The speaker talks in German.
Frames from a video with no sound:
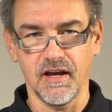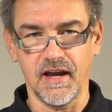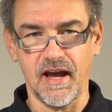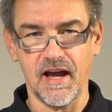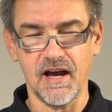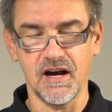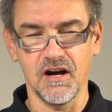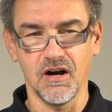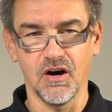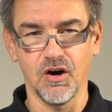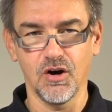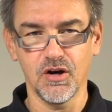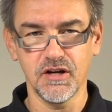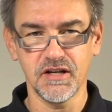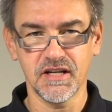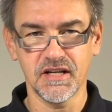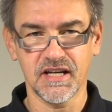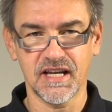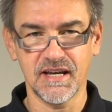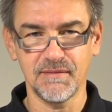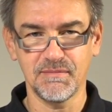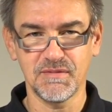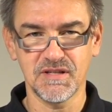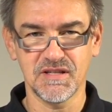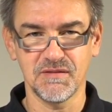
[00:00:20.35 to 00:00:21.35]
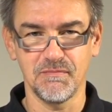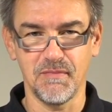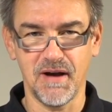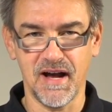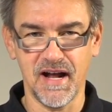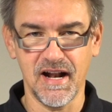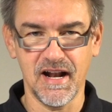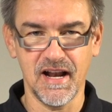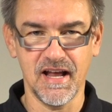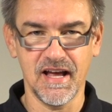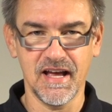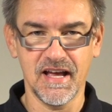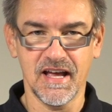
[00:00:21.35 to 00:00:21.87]
Ja, heute gibt es
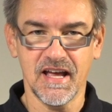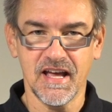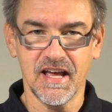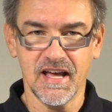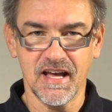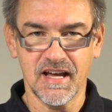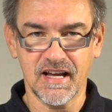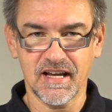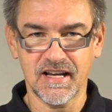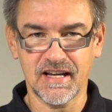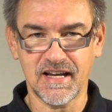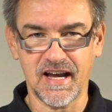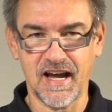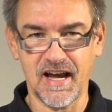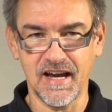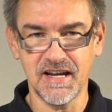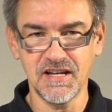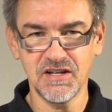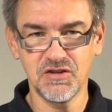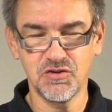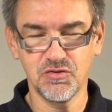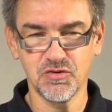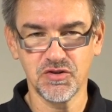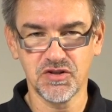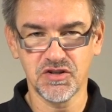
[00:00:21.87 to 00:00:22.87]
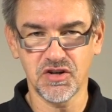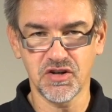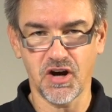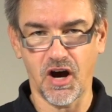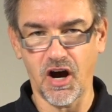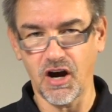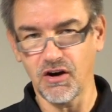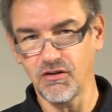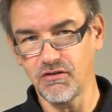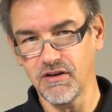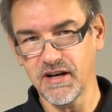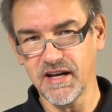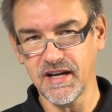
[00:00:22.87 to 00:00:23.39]
mal kein
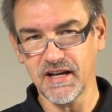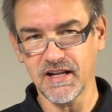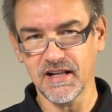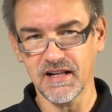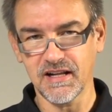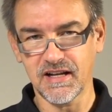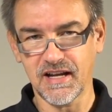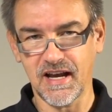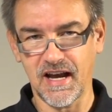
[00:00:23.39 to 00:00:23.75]
Tutorial,